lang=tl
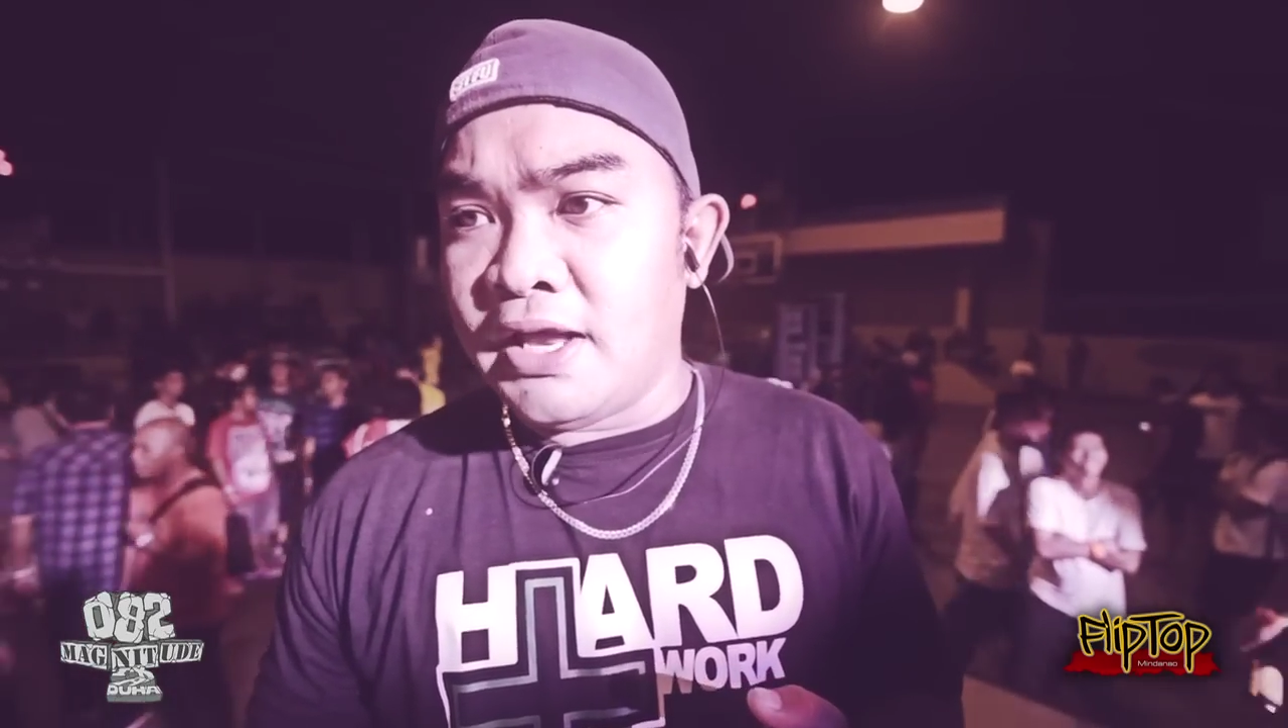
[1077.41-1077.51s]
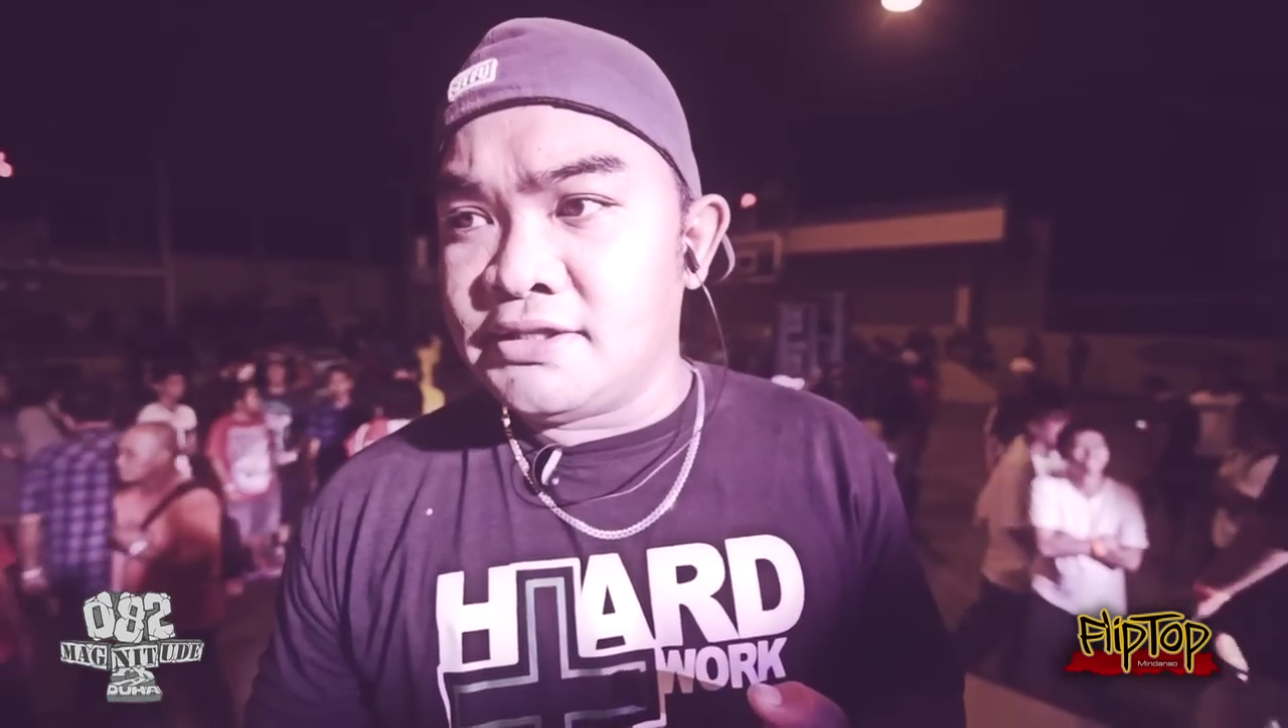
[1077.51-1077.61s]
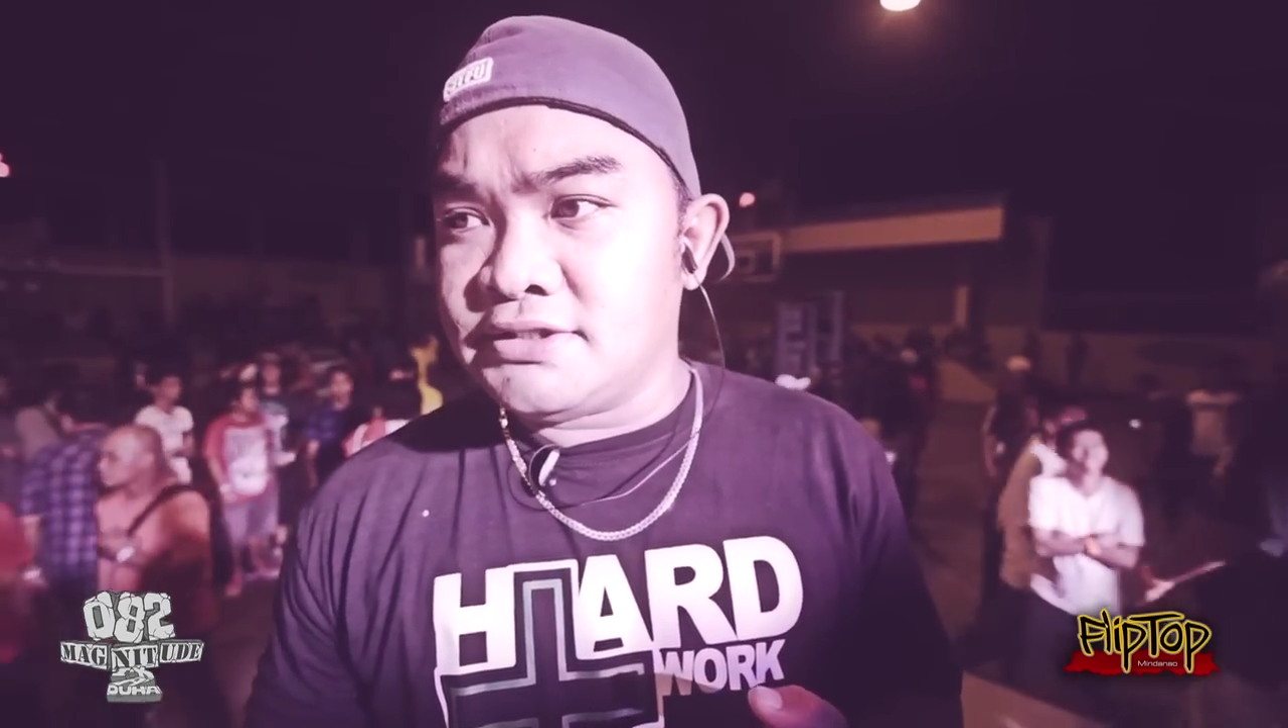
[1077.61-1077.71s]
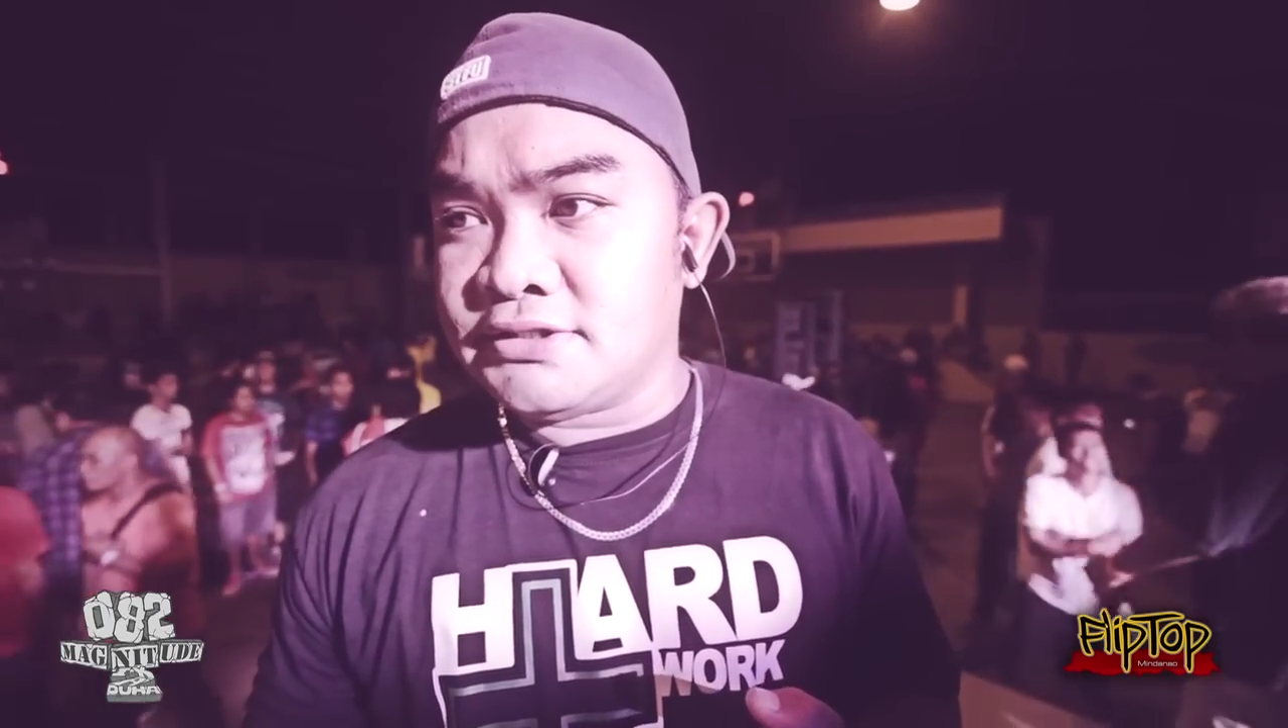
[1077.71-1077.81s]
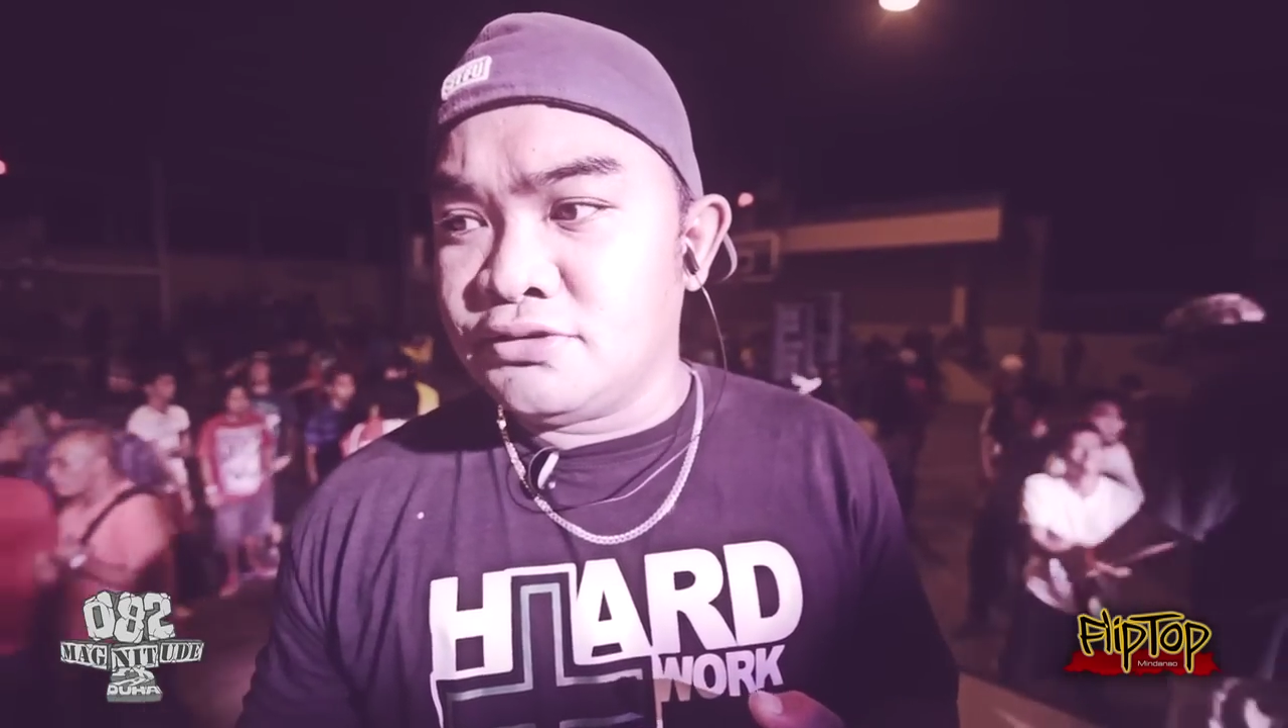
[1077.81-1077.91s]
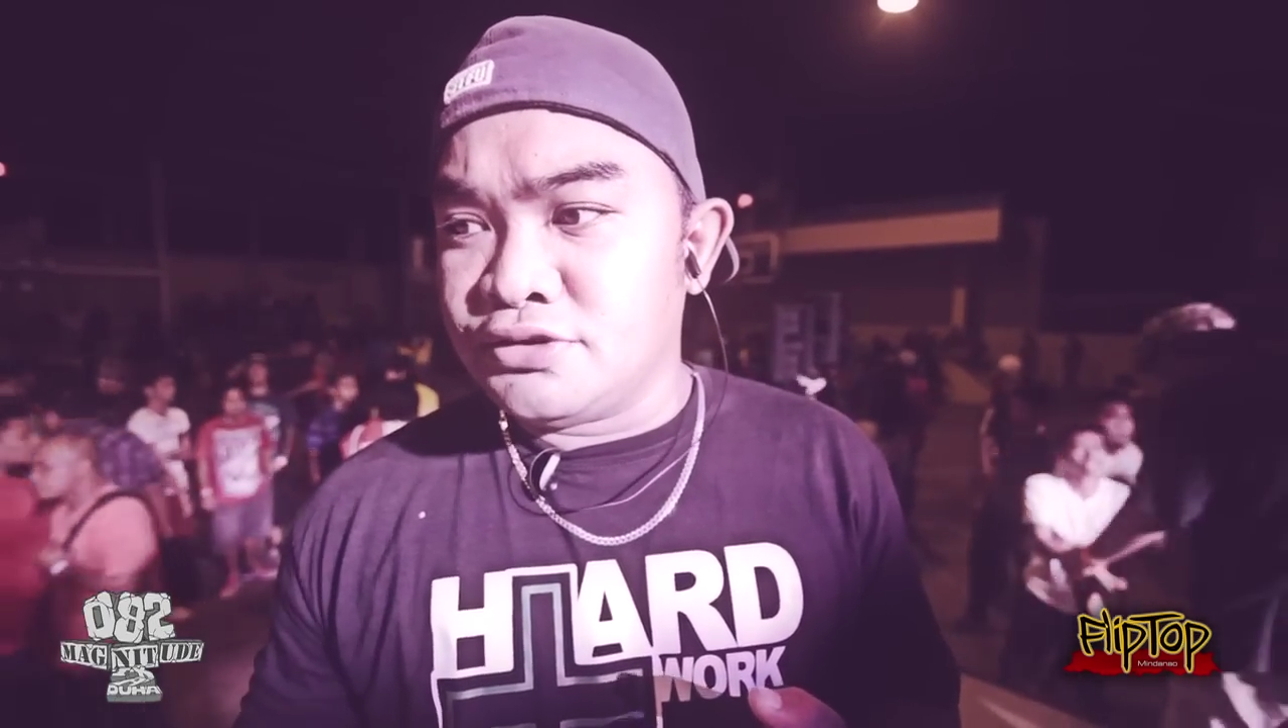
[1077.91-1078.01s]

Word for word: likes